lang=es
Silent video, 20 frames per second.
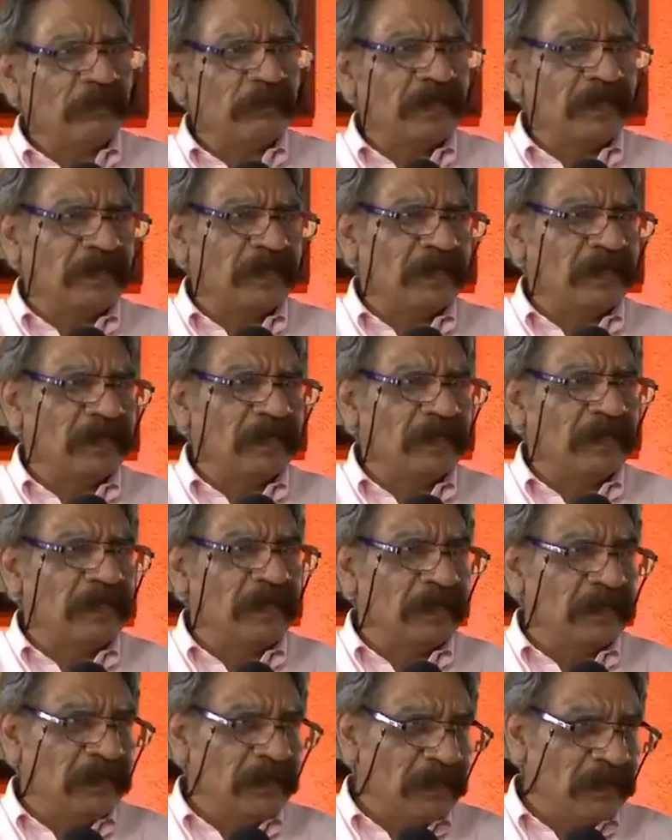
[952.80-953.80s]
que
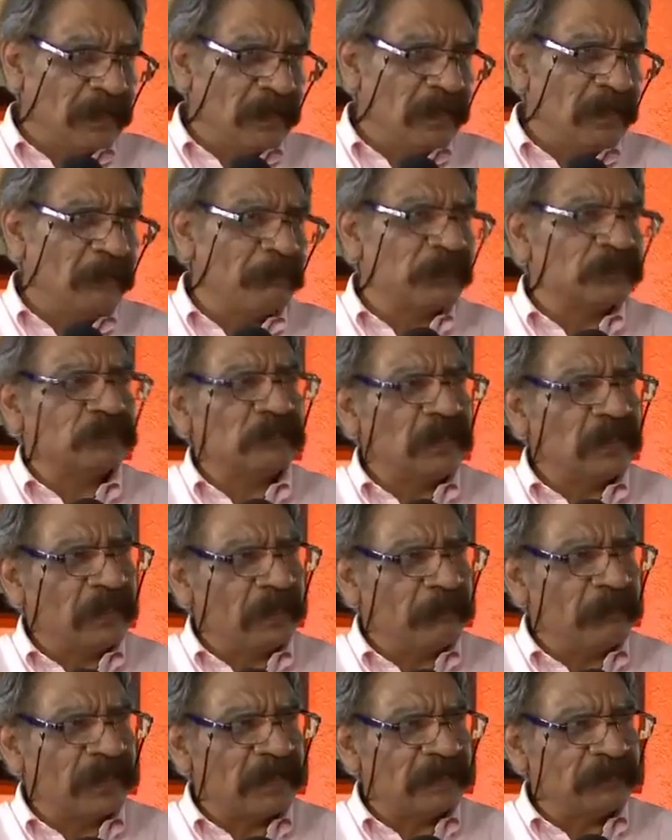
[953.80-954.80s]
le dije a la persona
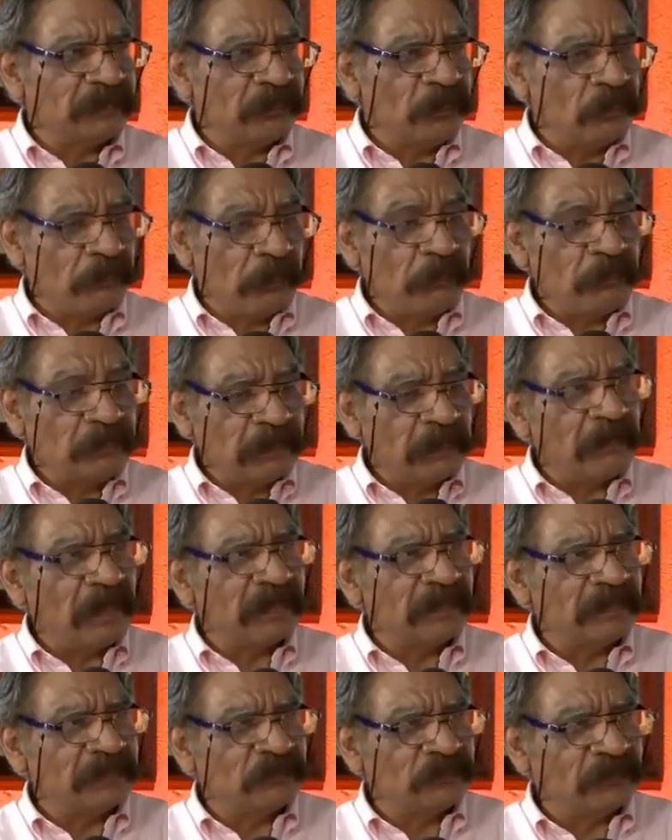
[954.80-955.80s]
que me recibió, vamos a
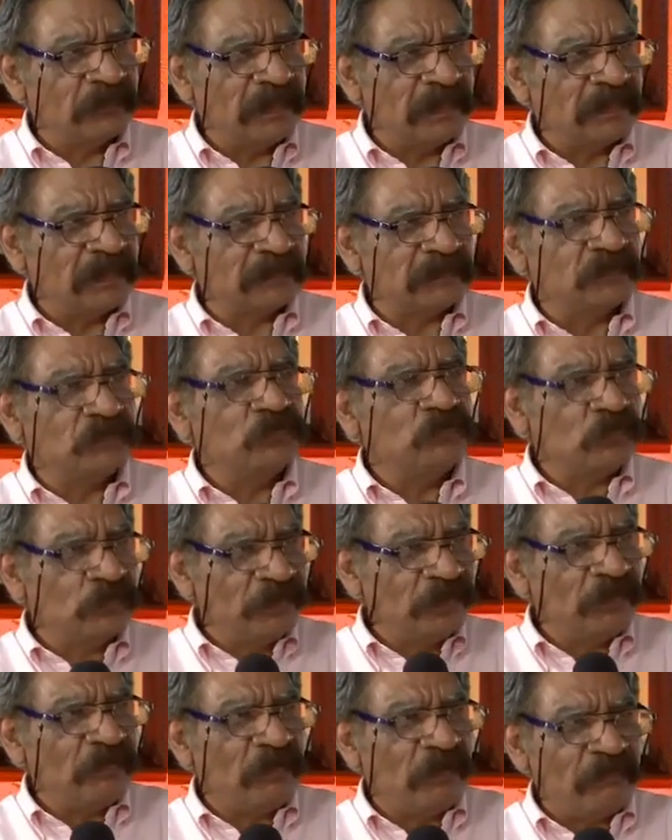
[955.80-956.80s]
hablar de historietas. Yo
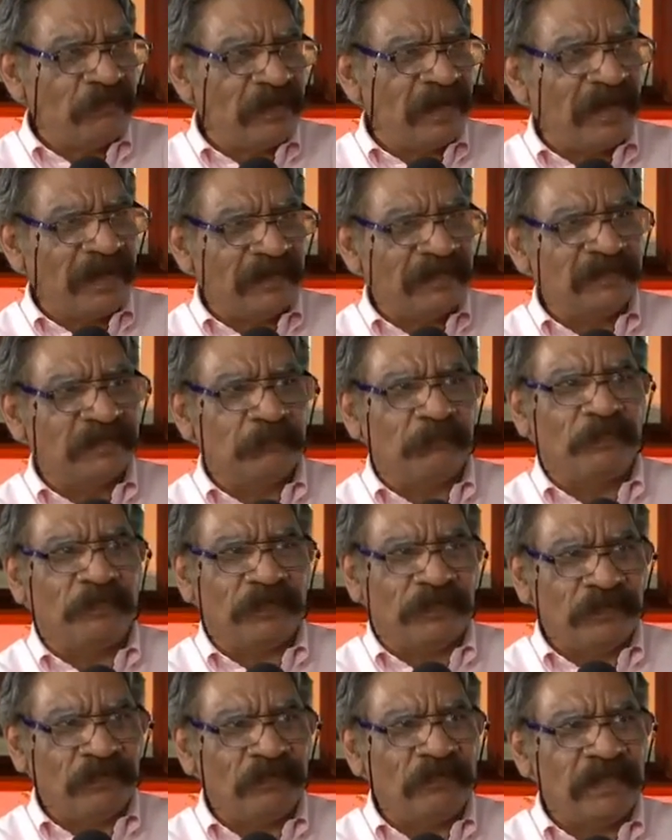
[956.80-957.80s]
quiero hablar, dice,
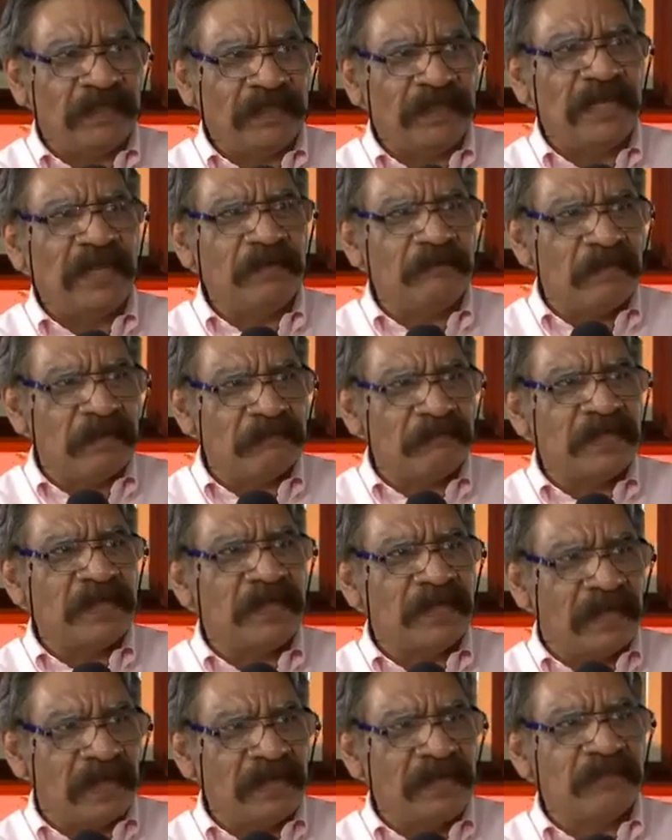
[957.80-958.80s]
porque yo leí El
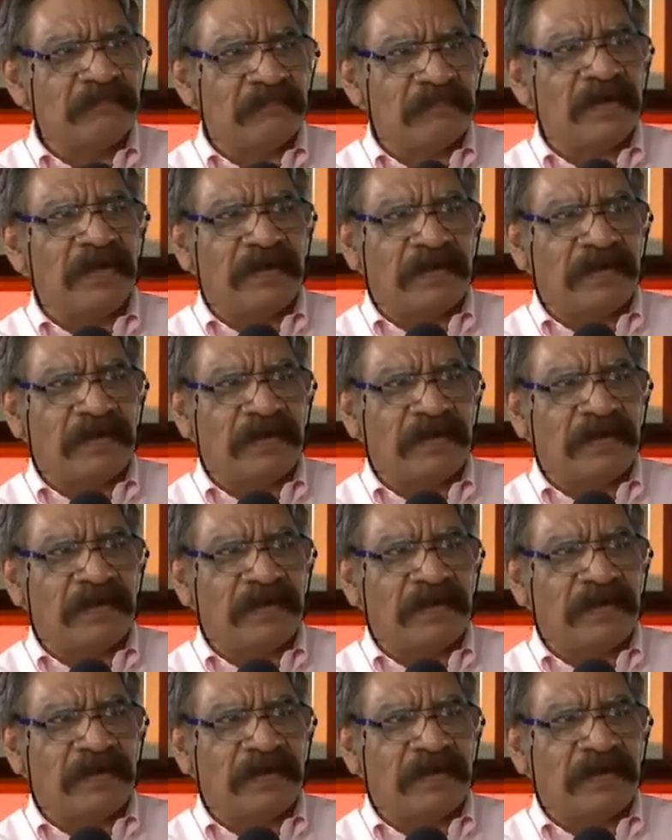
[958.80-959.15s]
Memín, Calimán,